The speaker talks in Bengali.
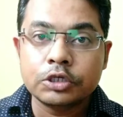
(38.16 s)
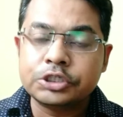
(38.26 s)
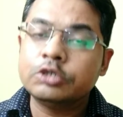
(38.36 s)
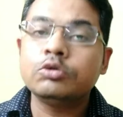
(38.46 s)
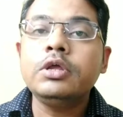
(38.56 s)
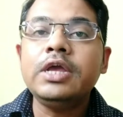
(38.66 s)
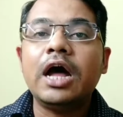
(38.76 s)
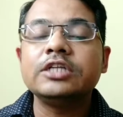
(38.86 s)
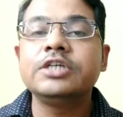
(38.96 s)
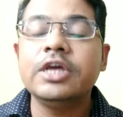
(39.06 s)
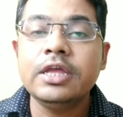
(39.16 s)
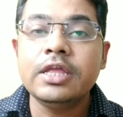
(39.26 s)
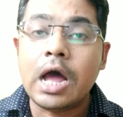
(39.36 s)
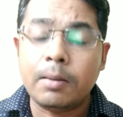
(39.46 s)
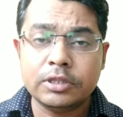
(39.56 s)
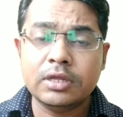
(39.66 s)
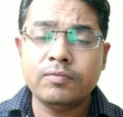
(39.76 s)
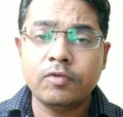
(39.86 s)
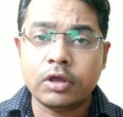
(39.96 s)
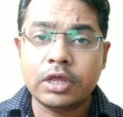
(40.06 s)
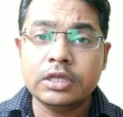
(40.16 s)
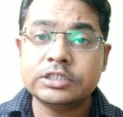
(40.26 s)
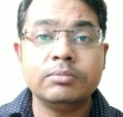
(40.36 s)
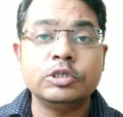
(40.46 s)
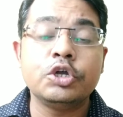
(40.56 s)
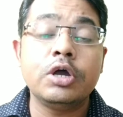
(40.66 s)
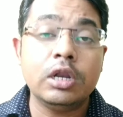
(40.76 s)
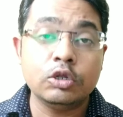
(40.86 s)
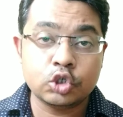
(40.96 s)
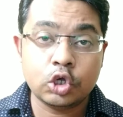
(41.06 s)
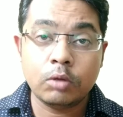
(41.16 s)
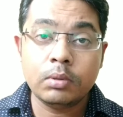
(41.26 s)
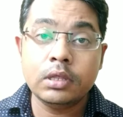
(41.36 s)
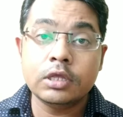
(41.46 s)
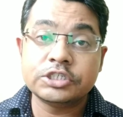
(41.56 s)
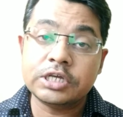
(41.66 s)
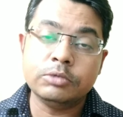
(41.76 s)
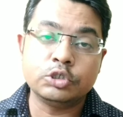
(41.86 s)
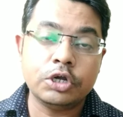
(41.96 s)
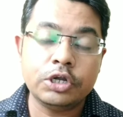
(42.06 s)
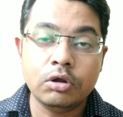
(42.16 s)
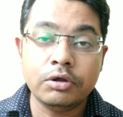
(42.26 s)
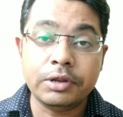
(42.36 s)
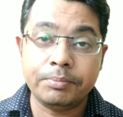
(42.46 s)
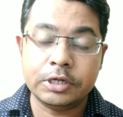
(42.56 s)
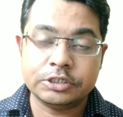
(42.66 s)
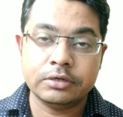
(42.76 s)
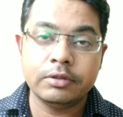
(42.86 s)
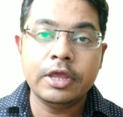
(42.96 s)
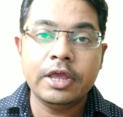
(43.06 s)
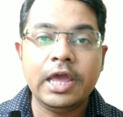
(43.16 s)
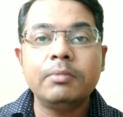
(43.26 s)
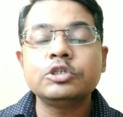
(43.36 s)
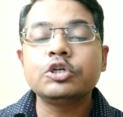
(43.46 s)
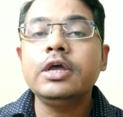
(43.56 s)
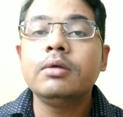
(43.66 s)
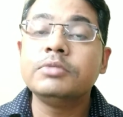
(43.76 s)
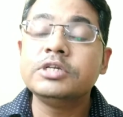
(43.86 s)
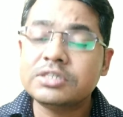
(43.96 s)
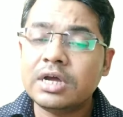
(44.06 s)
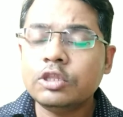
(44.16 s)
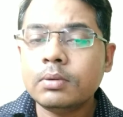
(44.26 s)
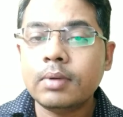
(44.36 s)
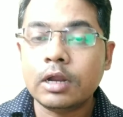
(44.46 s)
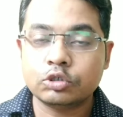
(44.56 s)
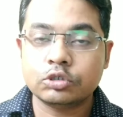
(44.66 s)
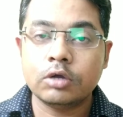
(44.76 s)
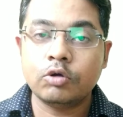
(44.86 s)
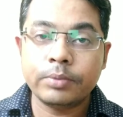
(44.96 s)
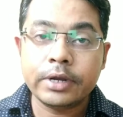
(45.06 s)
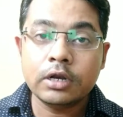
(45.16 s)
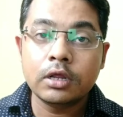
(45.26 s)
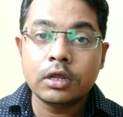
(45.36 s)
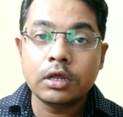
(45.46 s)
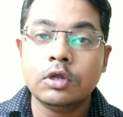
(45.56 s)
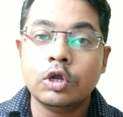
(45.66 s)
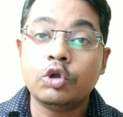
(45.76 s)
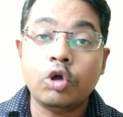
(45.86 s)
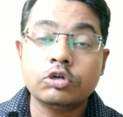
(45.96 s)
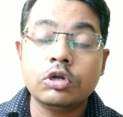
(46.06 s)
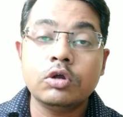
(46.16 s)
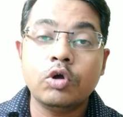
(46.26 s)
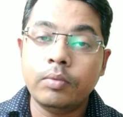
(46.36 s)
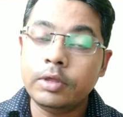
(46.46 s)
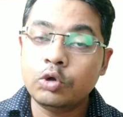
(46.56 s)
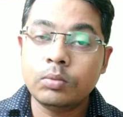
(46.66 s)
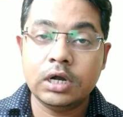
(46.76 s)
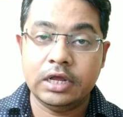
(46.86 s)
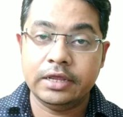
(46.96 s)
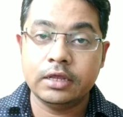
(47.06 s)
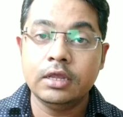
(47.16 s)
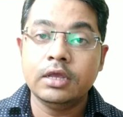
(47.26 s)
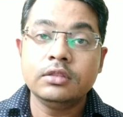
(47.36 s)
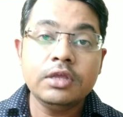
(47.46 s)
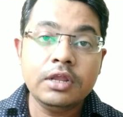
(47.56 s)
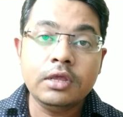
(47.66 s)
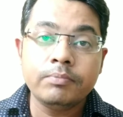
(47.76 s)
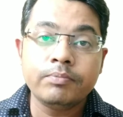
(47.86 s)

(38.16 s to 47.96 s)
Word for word: সেজন্যই আজকে আমাদের ব্লগে যে বিষয়ে আলোচনা হবে সেই বিষয়টি হলো ডিপ্রেশন এ বিষয়ে বিস্তারিতভাবে আলোচনা করবেন ডক্টর অভি কুমার লায়েক তিনি